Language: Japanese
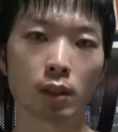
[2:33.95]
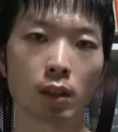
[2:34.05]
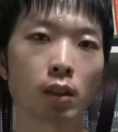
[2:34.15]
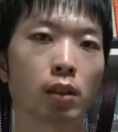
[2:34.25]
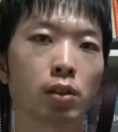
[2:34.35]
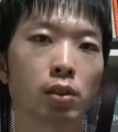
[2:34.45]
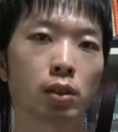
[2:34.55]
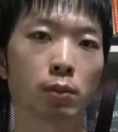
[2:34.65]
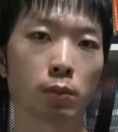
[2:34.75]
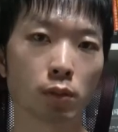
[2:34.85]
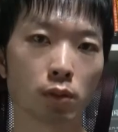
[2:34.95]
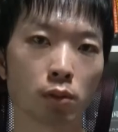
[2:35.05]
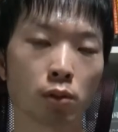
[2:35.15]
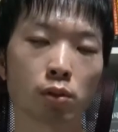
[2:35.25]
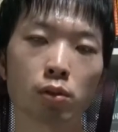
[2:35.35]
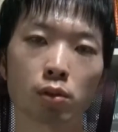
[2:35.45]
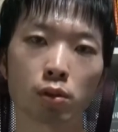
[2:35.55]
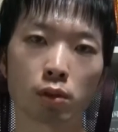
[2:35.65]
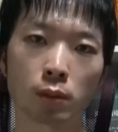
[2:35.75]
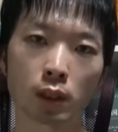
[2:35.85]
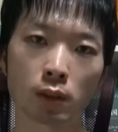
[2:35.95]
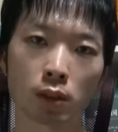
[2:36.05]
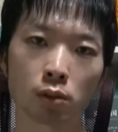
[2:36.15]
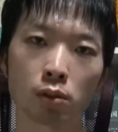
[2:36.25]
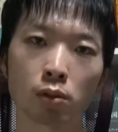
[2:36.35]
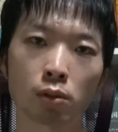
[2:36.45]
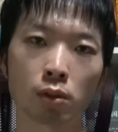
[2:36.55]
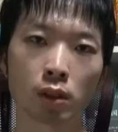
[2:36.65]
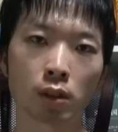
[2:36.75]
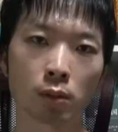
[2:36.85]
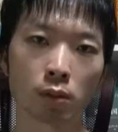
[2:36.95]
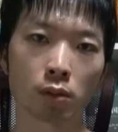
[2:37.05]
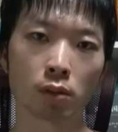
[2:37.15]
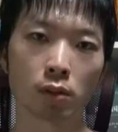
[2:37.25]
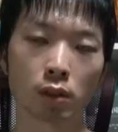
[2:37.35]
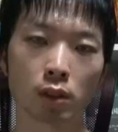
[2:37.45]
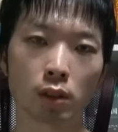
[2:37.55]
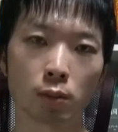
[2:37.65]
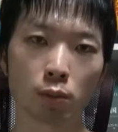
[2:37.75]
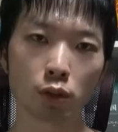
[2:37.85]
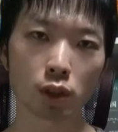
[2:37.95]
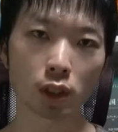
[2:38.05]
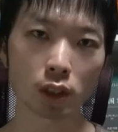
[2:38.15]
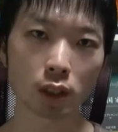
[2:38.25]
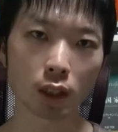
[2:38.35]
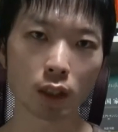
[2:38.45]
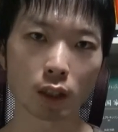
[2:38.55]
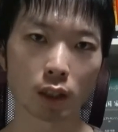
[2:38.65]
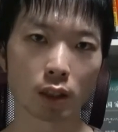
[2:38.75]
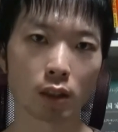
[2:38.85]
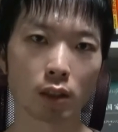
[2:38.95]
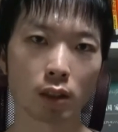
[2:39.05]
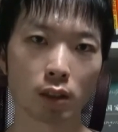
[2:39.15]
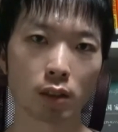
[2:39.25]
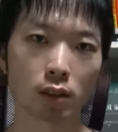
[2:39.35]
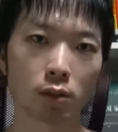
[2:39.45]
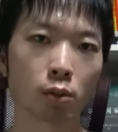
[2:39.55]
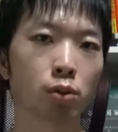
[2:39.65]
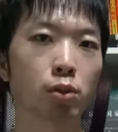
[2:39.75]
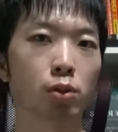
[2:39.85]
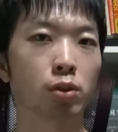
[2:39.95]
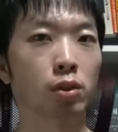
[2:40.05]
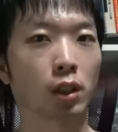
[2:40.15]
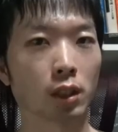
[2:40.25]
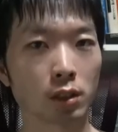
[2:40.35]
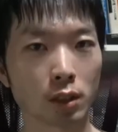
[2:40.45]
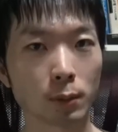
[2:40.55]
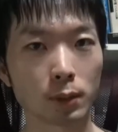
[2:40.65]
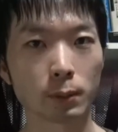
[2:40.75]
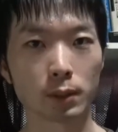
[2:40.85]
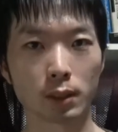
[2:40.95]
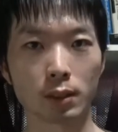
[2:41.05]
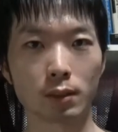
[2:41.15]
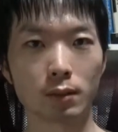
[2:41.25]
あなた自身も読書をする場合はそういうことをやってみると、もしかしたら読書を続けやすいかもしれません。